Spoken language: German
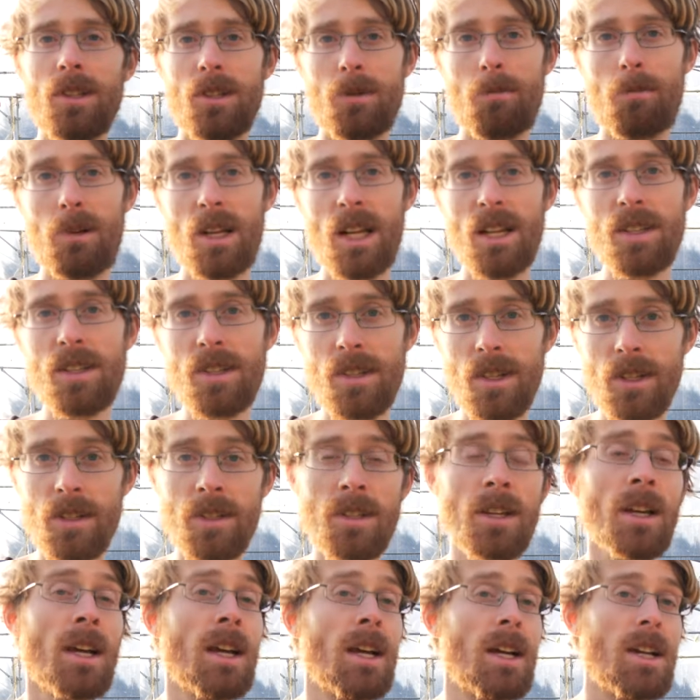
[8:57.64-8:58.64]
des
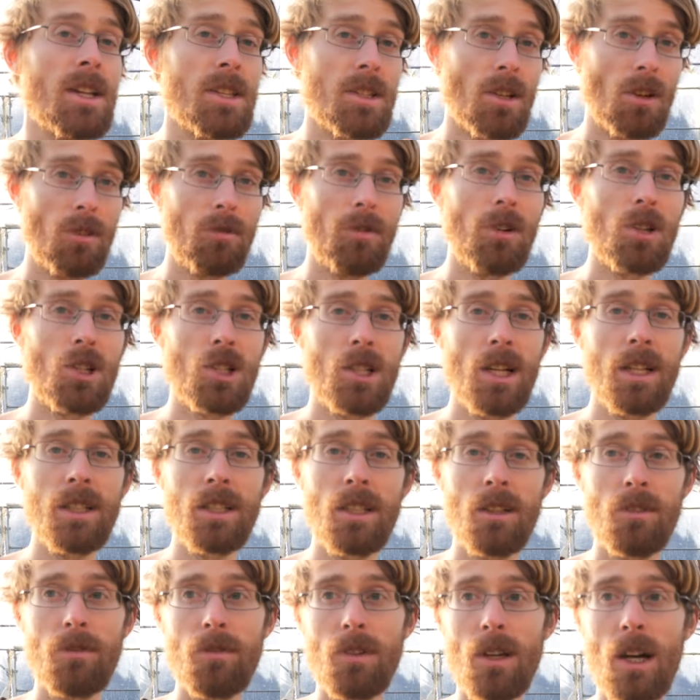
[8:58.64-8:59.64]
Plastiks ist auch
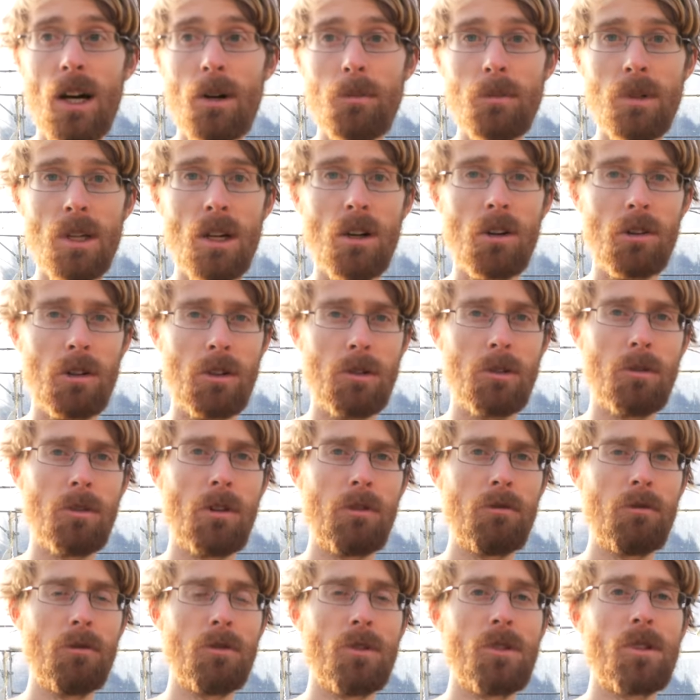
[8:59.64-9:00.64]
verständlich. Wir haben hier
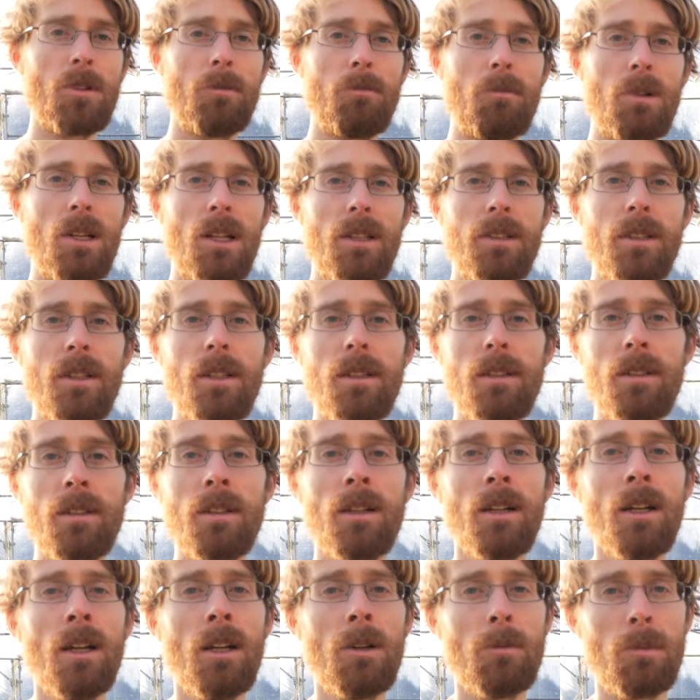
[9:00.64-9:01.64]
auf unserem
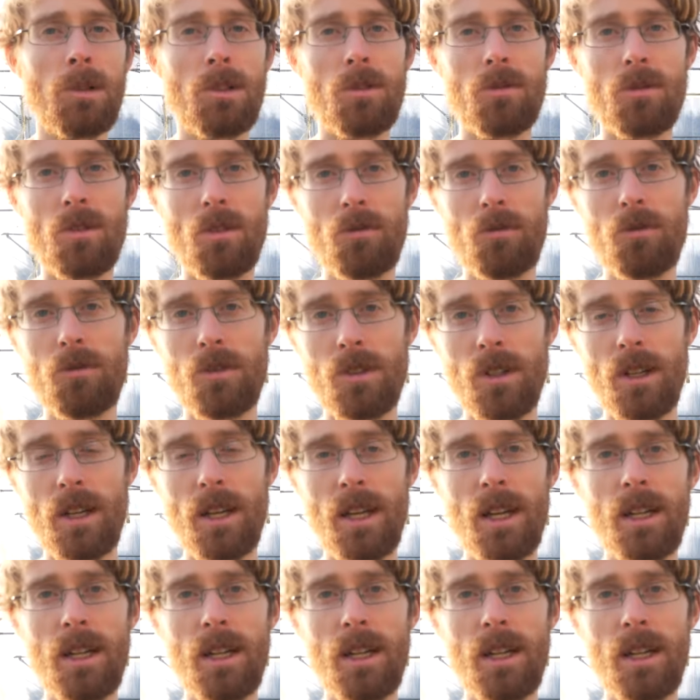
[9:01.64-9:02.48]
Planeten bzw. auf unserer